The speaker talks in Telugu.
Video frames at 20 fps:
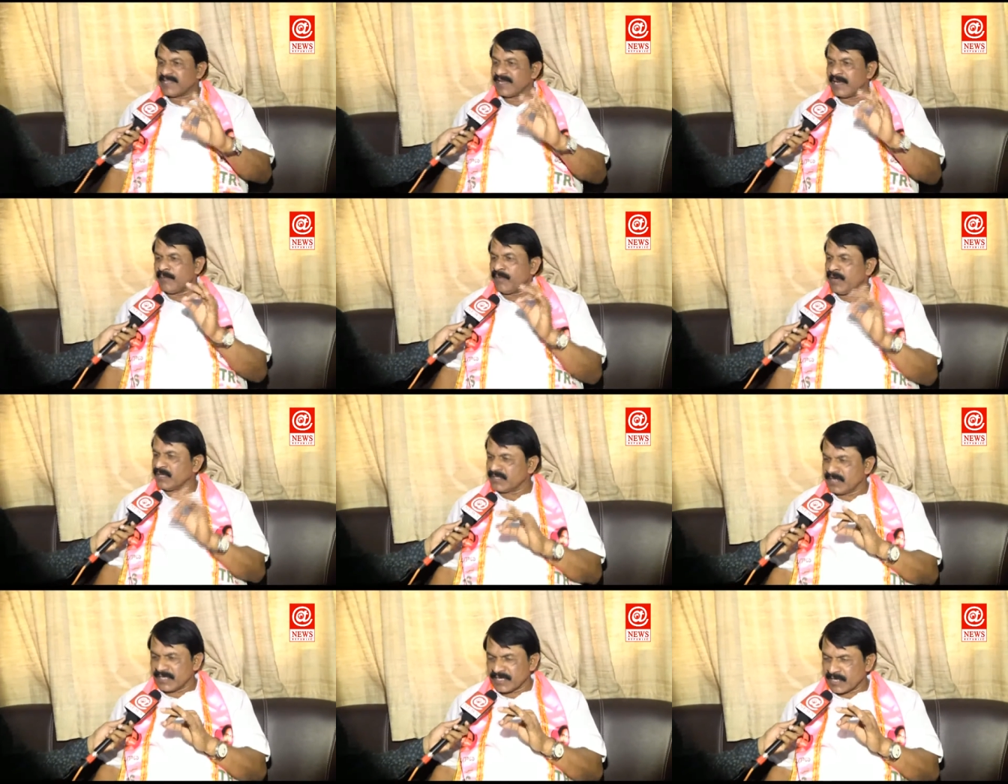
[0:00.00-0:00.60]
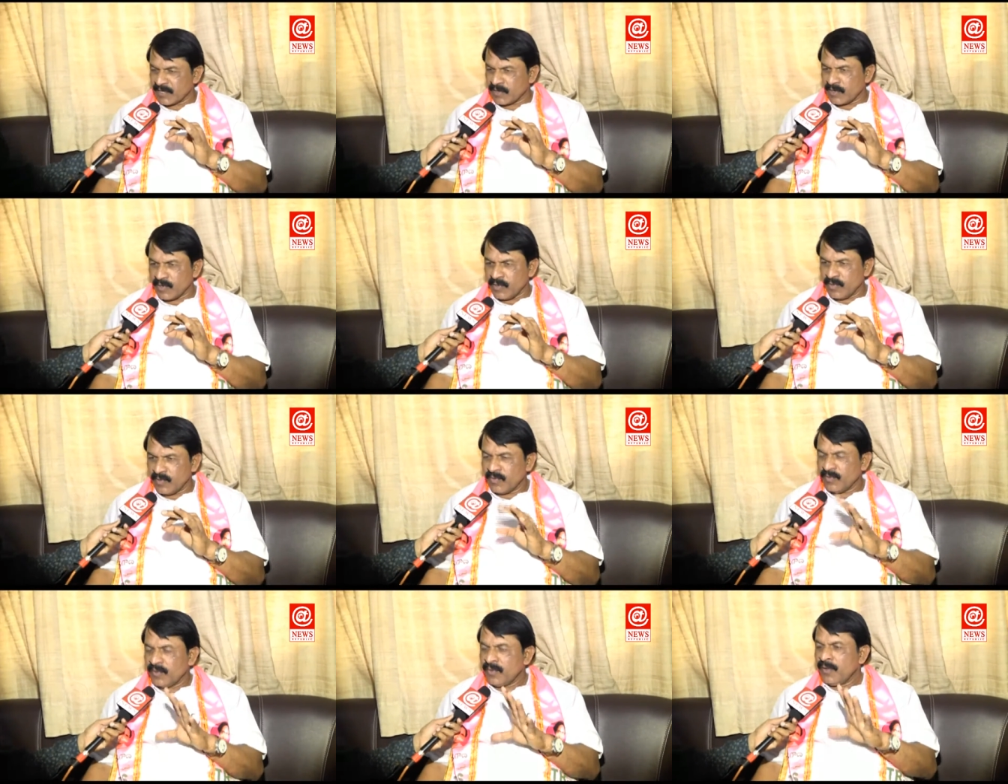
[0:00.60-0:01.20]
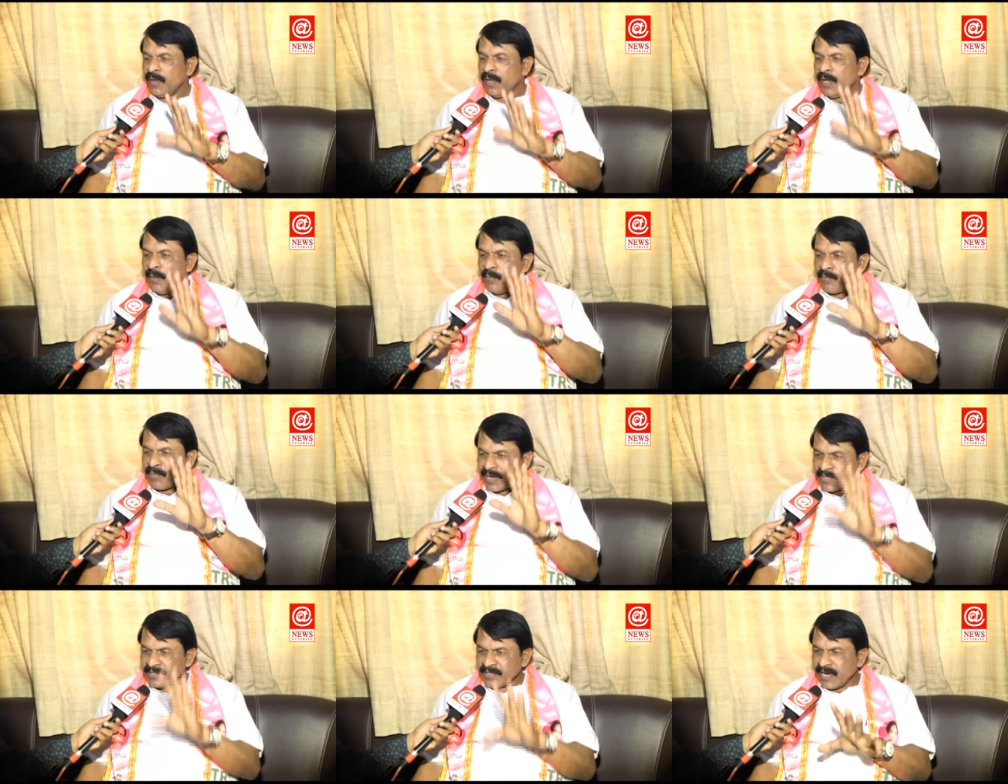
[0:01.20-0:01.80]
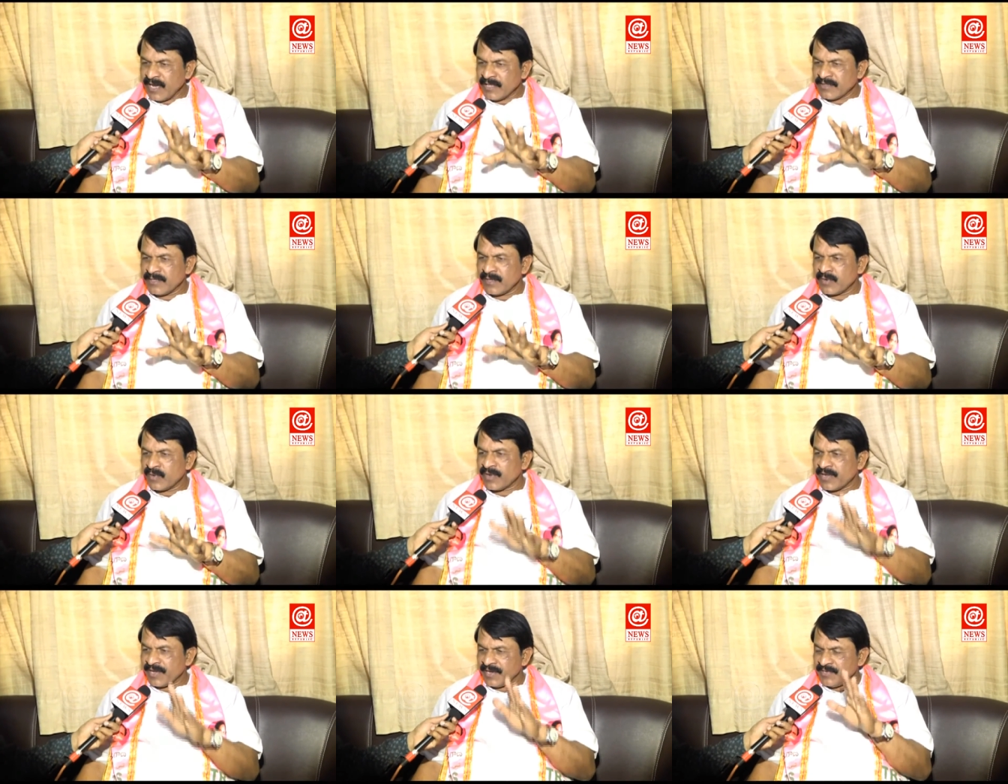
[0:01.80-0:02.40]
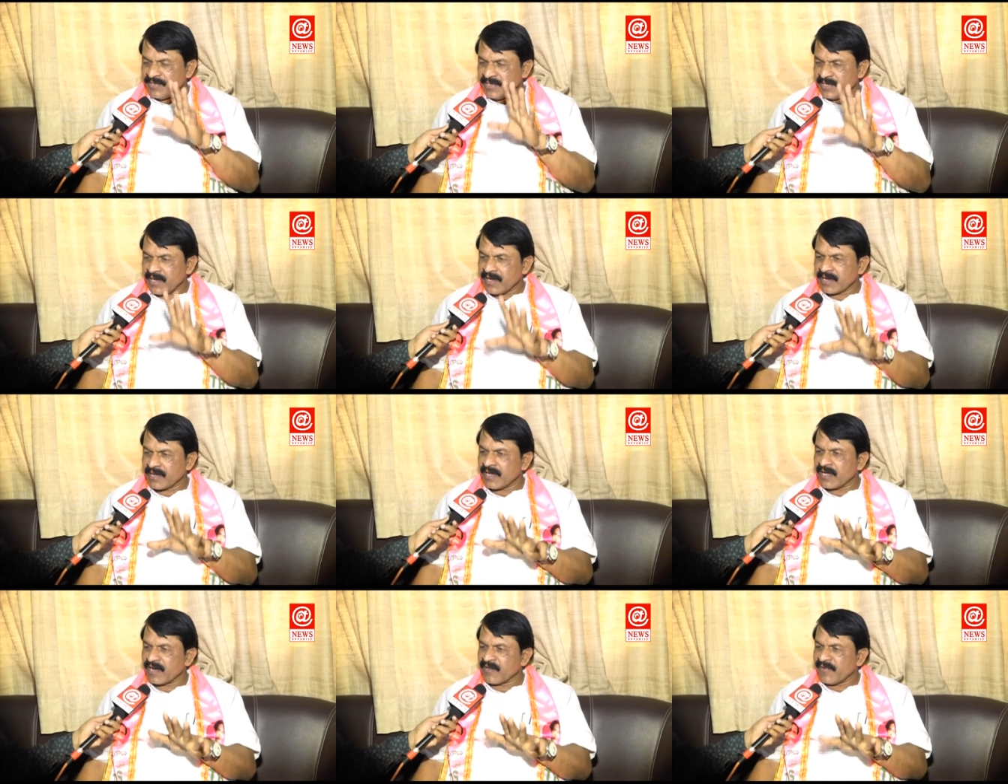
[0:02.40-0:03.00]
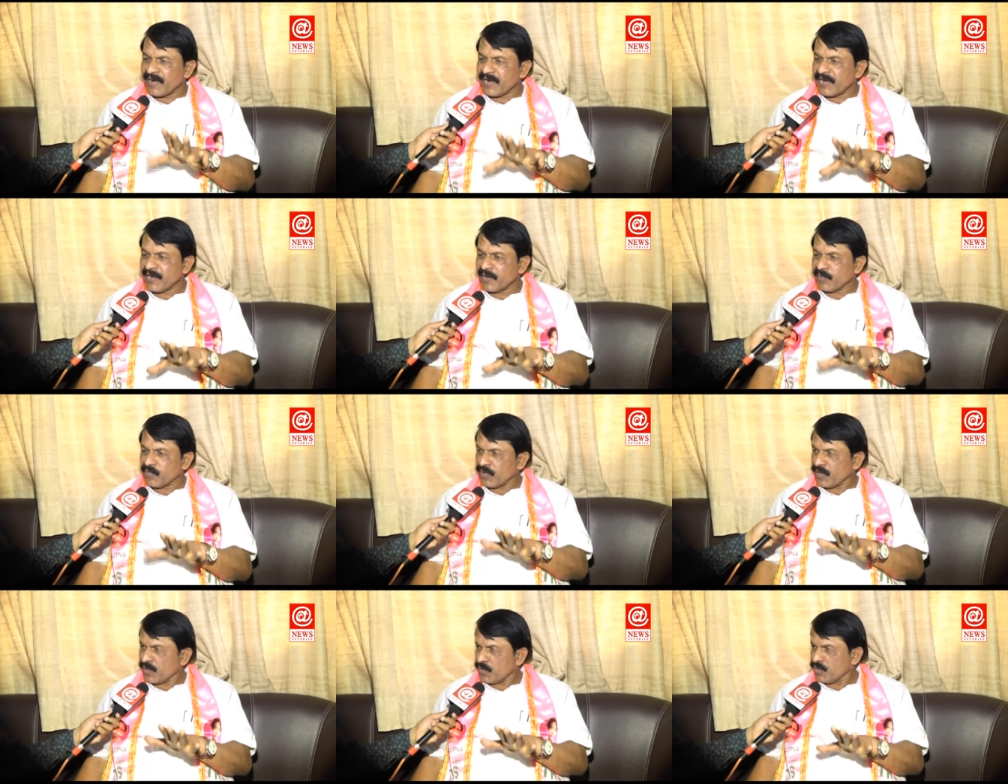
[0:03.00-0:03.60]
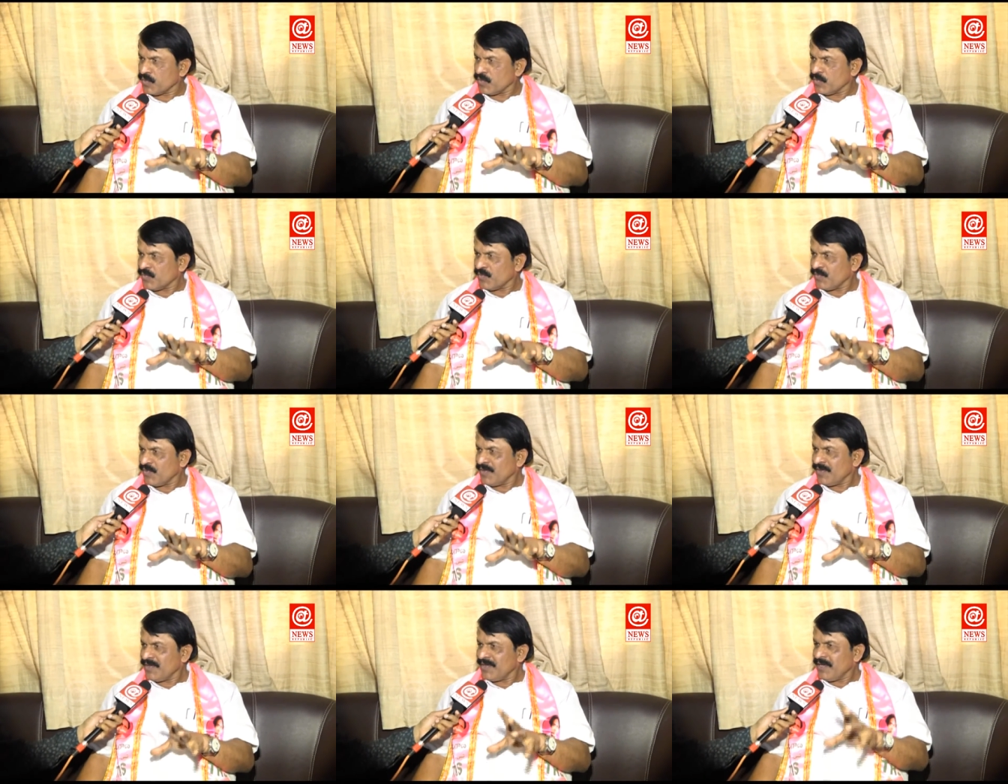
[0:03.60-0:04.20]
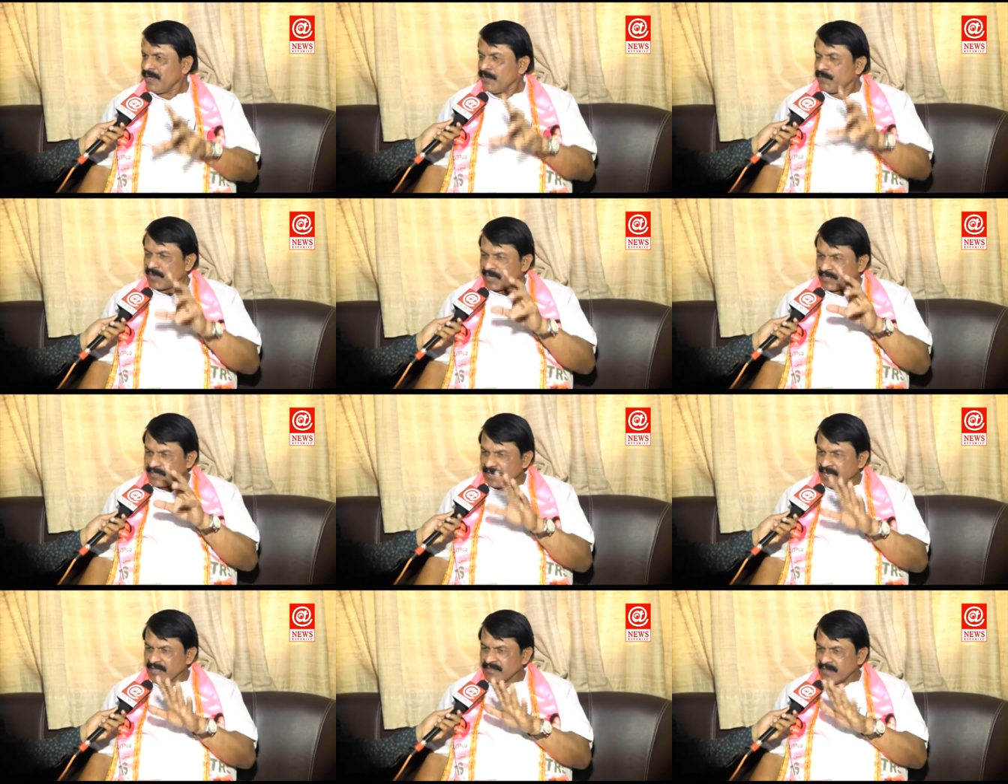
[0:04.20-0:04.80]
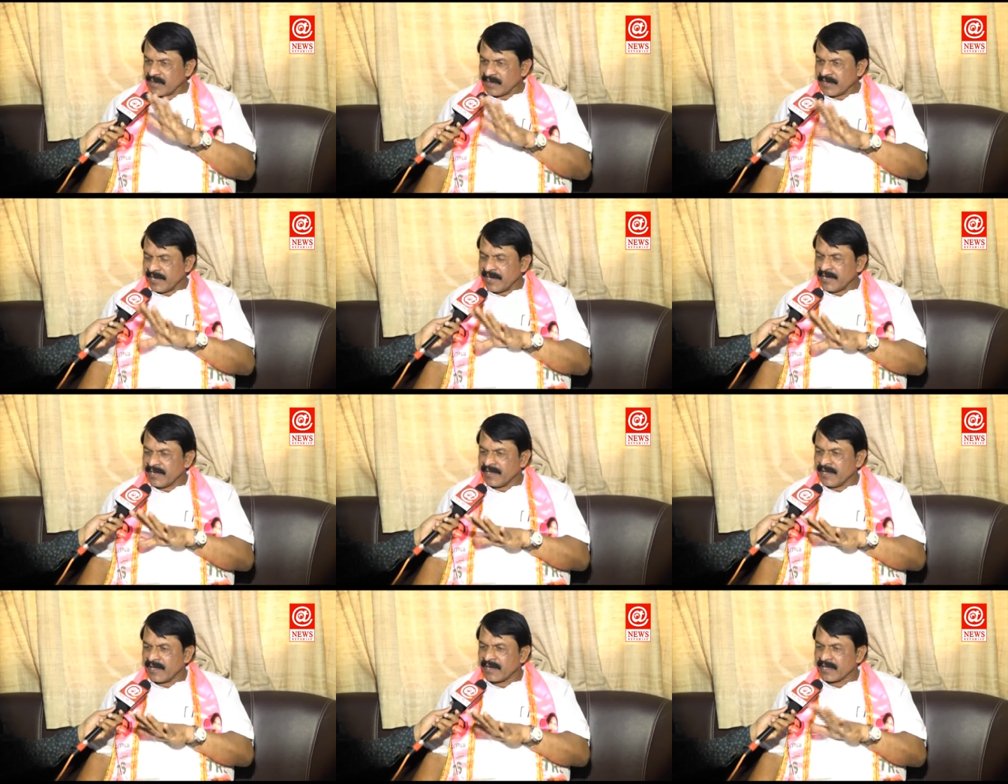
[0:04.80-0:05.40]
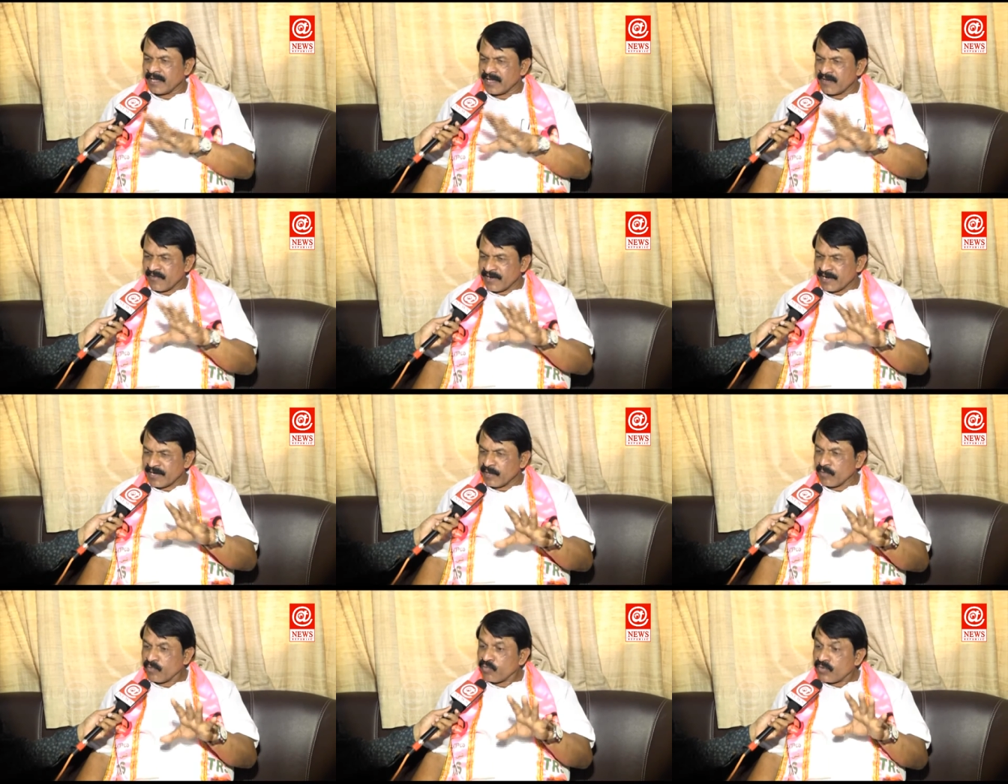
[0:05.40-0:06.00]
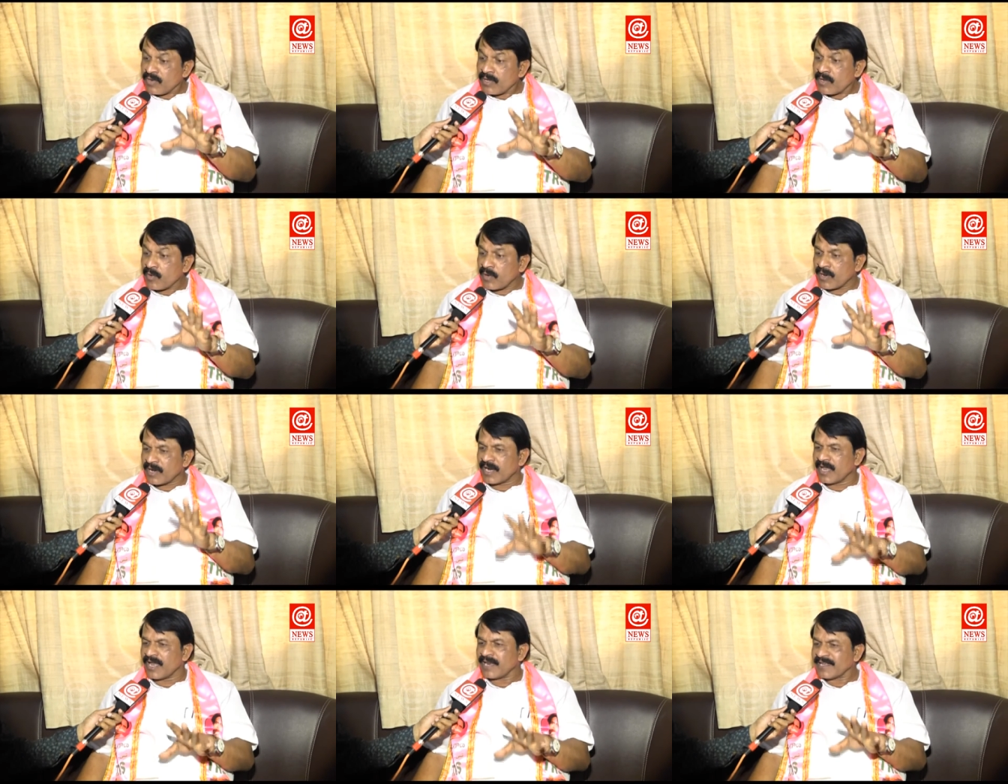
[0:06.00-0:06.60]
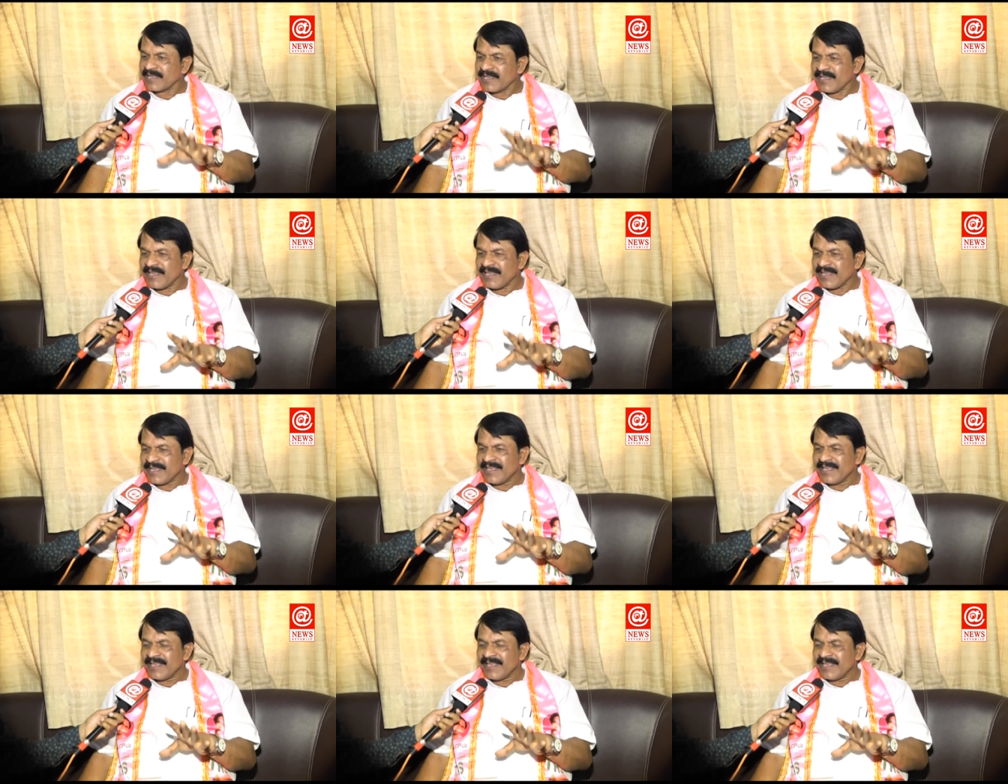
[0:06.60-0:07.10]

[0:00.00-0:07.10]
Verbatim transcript: హైదరాబాద్ నగరంలో ప్రజలందరూ కేసీఆర్ గారి వెంటే ఉన్నారు ప్రజలందరూ కేటీఆర్ గారి వెంట ఉంటారు అనడానికి